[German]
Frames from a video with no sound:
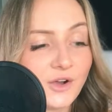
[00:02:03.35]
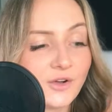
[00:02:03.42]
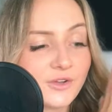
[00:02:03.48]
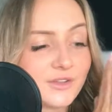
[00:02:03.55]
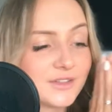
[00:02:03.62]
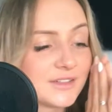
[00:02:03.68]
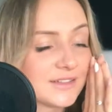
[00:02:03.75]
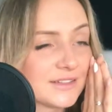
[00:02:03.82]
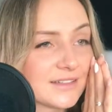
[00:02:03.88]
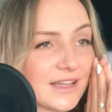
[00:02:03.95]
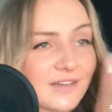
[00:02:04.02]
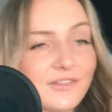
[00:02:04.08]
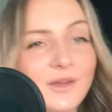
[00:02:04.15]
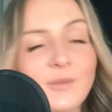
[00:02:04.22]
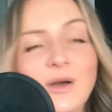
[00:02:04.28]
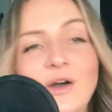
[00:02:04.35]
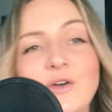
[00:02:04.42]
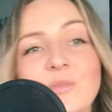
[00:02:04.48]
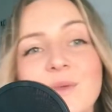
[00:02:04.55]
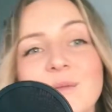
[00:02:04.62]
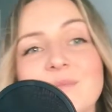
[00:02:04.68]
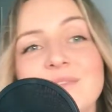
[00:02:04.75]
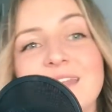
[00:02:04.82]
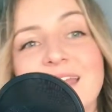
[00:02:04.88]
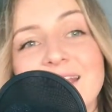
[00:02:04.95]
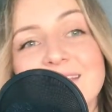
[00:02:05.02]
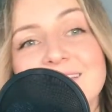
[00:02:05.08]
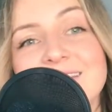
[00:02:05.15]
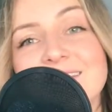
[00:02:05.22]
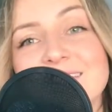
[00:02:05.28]
Und da wären wir auch beim
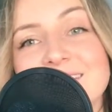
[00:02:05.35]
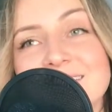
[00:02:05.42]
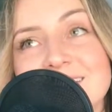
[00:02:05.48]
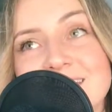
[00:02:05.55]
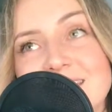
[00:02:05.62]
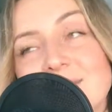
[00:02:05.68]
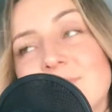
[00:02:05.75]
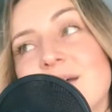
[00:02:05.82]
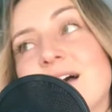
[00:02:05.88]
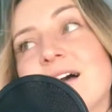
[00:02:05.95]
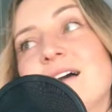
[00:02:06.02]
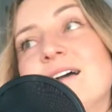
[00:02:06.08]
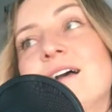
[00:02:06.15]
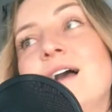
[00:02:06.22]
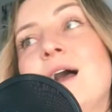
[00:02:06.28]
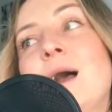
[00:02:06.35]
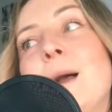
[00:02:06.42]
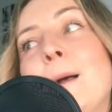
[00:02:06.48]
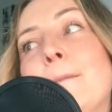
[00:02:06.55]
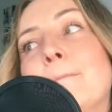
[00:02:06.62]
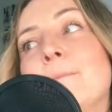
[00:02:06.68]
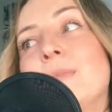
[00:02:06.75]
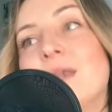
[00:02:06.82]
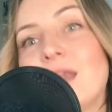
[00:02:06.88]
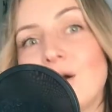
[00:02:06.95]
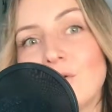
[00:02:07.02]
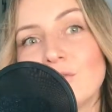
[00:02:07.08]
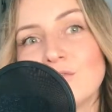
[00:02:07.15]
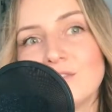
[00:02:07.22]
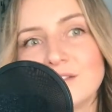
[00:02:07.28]
nächsten Thema
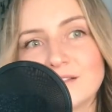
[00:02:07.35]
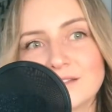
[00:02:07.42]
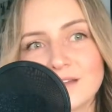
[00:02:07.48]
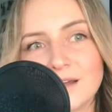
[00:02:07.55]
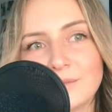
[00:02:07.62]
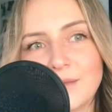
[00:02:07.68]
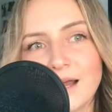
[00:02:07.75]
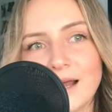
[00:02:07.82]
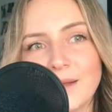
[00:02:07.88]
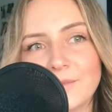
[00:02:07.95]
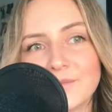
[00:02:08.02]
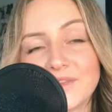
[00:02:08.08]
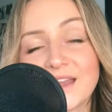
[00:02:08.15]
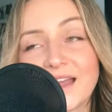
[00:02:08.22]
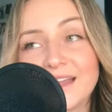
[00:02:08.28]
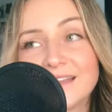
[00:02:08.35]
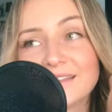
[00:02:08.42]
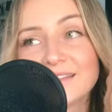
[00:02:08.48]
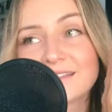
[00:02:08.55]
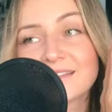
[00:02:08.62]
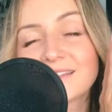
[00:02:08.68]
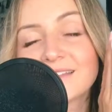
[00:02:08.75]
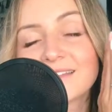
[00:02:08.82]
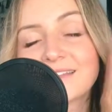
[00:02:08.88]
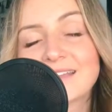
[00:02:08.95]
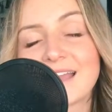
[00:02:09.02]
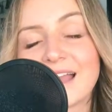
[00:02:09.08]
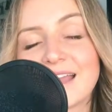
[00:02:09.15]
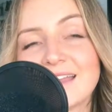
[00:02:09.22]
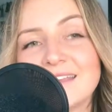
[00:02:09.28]
Blaufilter am Abend. Heißt
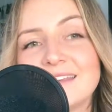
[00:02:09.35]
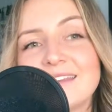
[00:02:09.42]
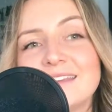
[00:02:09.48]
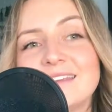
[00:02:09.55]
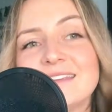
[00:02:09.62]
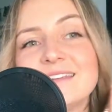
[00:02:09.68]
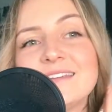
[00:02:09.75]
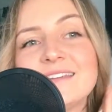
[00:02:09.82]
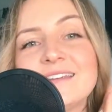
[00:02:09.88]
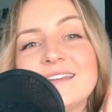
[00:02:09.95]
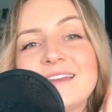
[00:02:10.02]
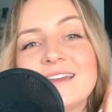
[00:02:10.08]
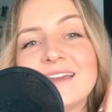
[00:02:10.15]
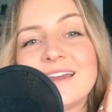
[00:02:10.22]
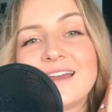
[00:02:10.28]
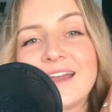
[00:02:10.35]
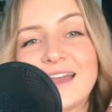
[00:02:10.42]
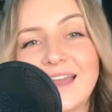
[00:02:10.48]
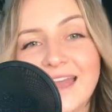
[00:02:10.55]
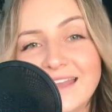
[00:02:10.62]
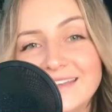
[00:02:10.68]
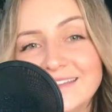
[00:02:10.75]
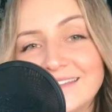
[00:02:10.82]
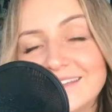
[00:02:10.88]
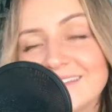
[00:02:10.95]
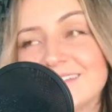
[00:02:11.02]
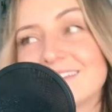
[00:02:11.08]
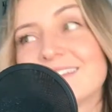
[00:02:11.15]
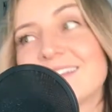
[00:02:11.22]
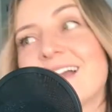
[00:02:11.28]
keine
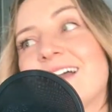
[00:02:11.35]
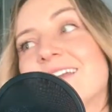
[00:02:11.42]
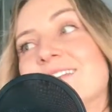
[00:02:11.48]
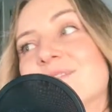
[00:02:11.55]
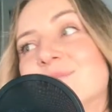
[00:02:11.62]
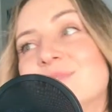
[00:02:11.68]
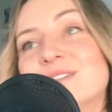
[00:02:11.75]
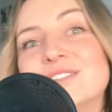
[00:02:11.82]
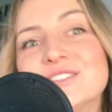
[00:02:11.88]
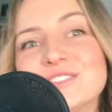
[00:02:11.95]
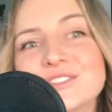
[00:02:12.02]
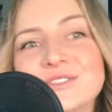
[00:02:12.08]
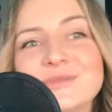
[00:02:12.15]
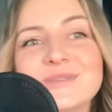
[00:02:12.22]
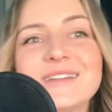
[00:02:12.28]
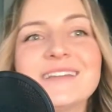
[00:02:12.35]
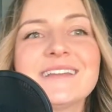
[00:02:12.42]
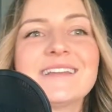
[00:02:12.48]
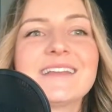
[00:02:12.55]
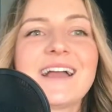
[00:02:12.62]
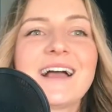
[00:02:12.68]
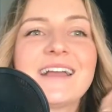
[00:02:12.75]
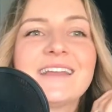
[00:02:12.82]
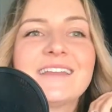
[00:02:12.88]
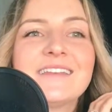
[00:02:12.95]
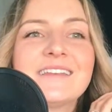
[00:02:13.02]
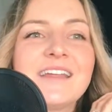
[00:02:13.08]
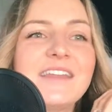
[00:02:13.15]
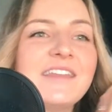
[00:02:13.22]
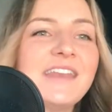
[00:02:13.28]
Handys, keine Bildschirme, kein
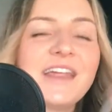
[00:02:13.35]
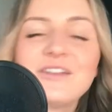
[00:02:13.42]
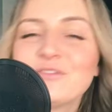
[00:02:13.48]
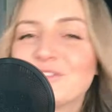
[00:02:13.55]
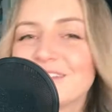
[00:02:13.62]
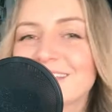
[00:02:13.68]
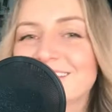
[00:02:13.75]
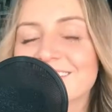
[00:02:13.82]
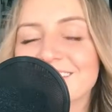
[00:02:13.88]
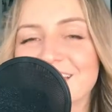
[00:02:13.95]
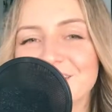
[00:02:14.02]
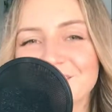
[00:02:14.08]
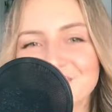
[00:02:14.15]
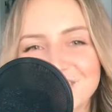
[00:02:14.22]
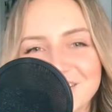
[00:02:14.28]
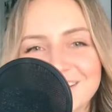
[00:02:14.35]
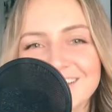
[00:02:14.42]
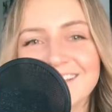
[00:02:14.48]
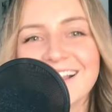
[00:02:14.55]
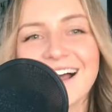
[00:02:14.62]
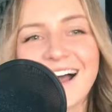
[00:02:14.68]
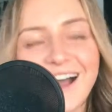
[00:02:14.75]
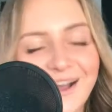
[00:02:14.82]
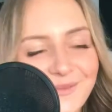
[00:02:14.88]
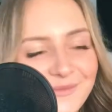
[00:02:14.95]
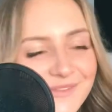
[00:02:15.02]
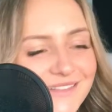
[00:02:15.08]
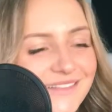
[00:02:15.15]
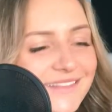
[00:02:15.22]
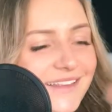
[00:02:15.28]
Netflix and Chill
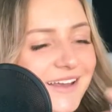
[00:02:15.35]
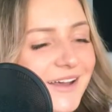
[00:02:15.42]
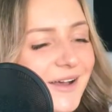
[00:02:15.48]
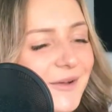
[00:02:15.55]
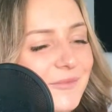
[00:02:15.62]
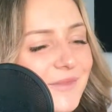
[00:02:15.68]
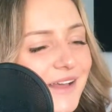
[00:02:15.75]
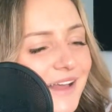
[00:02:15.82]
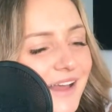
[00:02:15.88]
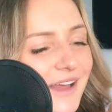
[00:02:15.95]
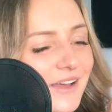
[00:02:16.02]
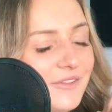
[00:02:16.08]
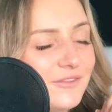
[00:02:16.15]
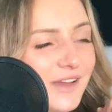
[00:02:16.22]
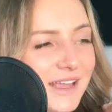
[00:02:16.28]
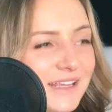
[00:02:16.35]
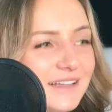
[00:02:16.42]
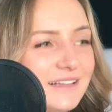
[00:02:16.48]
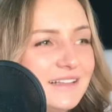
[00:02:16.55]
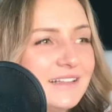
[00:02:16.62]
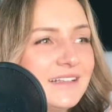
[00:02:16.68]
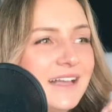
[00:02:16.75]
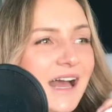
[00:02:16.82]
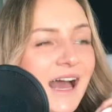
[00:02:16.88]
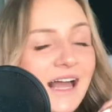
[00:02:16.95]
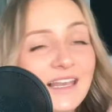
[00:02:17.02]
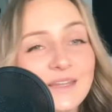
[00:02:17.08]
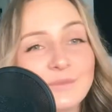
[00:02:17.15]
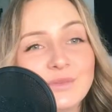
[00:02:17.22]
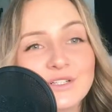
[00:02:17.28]
abends, ähm, weil
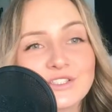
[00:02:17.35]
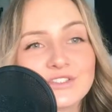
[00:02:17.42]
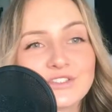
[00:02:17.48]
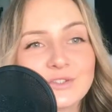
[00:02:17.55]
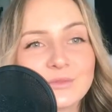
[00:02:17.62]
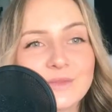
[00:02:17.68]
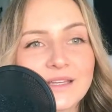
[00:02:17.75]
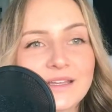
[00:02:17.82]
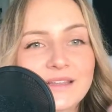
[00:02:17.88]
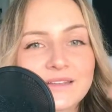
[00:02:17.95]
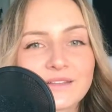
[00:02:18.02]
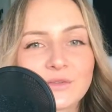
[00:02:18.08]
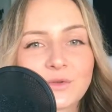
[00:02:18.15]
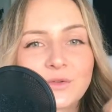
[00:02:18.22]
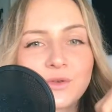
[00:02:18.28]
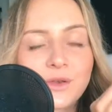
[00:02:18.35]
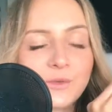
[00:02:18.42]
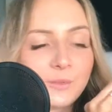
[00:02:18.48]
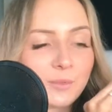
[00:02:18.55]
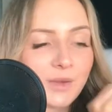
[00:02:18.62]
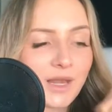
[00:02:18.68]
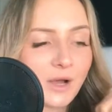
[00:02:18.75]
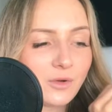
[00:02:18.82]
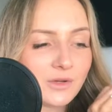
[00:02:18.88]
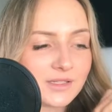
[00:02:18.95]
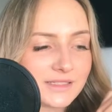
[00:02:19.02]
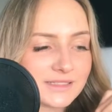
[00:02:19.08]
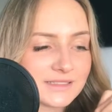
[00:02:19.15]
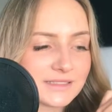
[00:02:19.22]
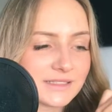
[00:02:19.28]
alle Bildschirme so ein
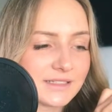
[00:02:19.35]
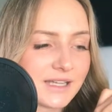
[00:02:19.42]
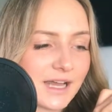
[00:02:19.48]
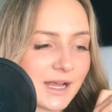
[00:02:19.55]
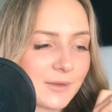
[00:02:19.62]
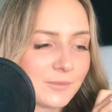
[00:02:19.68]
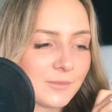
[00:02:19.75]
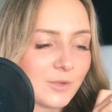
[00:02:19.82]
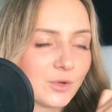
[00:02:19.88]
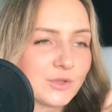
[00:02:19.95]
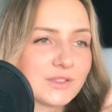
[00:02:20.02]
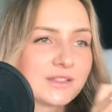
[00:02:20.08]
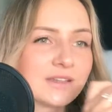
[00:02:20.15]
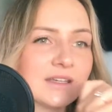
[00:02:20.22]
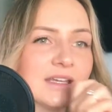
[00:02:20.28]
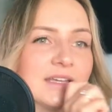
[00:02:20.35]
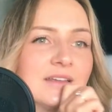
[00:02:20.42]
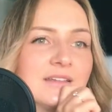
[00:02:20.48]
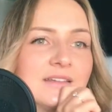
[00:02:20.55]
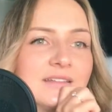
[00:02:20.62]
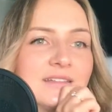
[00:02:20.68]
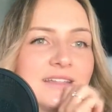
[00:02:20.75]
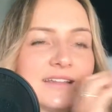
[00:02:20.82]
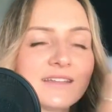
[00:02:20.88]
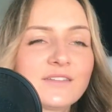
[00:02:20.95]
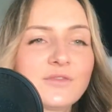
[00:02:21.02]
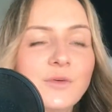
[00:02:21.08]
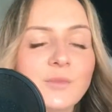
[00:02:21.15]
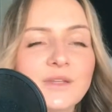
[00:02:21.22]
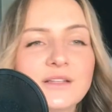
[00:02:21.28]
Blaulicht drin haben und das
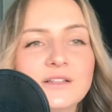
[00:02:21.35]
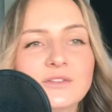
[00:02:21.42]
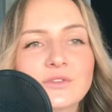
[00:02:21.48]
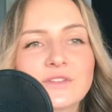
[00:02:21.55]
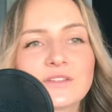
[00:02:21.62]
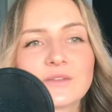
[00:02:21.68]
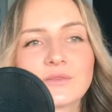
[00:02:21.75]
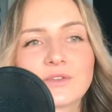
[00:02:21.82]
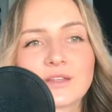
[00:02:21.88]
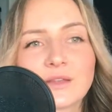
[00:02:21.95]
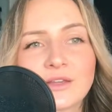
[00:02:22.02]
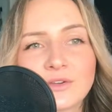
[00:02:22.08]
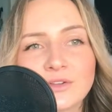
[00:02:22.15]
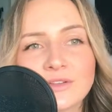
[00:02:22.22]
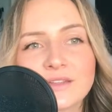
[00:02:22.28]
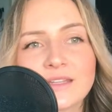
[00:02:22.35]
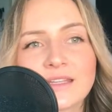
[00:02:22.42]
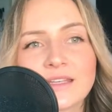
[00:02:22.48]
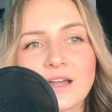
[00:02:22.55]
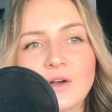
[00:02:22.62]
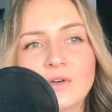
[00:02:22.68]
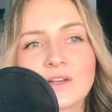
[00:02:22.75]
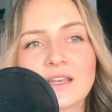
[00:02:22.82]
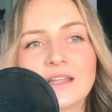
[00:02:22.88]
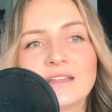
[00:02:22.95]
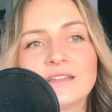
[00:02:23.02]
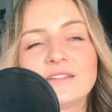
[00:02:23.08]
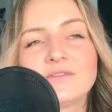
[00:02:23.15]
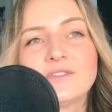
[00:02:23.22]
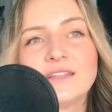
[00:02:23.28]
vermittelt unserem Gehirn genau
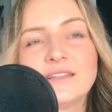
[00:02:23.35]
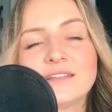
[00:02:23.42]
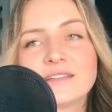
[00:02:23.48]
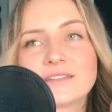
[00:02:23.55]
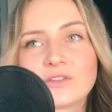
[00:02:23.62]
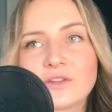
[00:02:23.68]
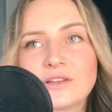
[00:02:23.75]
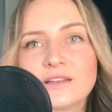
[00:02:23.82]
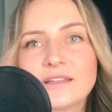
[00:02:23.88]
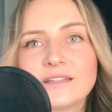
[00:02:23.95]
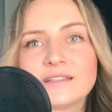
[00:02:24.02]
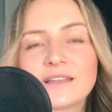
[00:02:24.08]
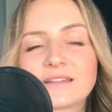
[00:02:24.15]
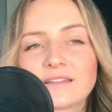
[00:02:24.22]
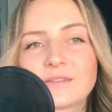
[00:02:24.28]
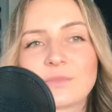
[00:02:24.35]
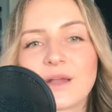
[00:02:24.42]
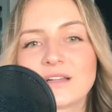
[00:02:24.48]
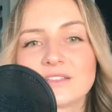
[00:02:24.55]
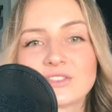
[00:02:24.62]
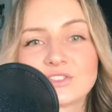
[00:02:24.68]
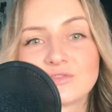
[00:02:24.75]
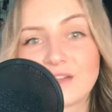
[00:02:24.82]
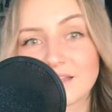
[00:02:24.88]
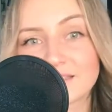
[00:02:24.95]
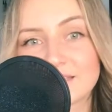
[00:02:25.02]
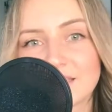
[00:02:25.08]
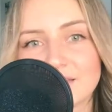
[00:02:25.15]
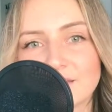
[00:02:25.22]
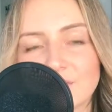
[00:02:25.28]
gleich wie das Sonnenlicht, dass es praktisch wach
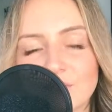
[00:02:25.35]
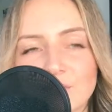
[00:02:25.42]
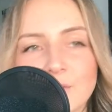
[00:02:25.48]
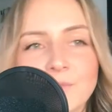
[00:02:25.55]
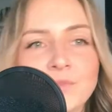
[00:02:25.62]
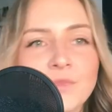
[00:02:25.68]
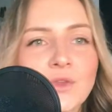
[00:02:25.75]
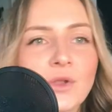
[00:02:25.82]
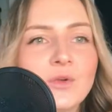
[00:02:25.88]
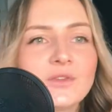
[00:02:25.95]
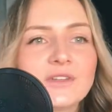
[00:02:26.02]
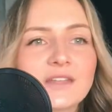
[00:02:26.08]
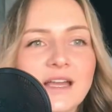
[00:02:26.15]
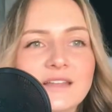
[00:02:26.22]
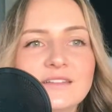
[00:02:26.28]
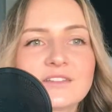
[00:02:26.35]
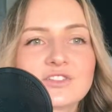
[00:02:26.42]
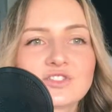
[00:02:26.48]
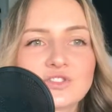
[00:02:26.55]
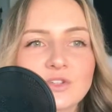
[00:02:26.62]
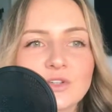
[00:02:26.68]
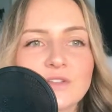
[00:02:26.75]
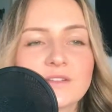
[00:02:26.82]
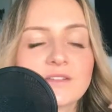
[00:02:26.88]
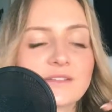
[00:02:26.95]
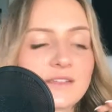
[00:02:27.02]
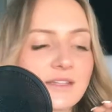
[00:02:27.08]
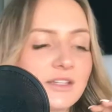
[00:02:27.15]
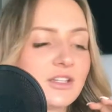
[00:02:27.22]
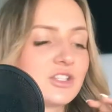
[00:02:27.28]
sein soll. Und das stört
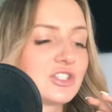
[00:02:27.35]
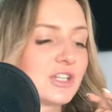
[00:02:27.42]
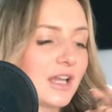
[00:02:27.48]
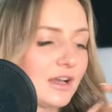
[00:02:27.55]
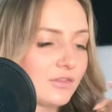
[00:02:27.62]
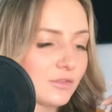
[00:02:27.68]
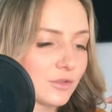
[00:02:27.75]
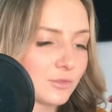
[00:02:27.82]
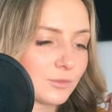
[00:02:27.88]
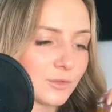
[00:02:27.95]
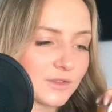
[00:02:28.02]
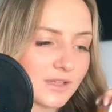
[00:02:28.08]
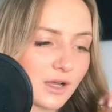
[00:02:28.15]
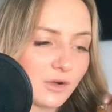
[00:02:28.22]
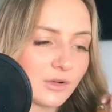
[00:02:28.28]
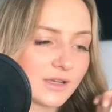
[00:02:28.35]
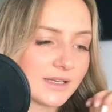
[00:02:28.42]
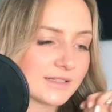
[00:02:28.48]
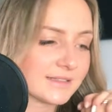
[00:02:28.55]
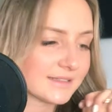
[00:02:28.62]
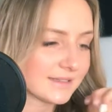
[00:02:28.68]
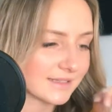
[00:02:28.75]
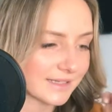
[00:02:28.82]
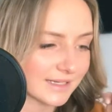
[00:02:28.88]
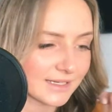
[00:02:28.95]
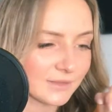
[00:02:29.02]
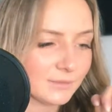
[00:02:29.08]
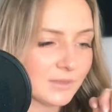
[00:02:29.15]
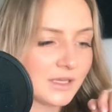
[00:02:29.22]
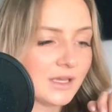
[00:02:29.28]
den Schlafrhythmus auch
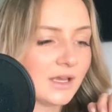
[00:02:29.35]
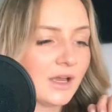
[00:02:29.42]
extrem.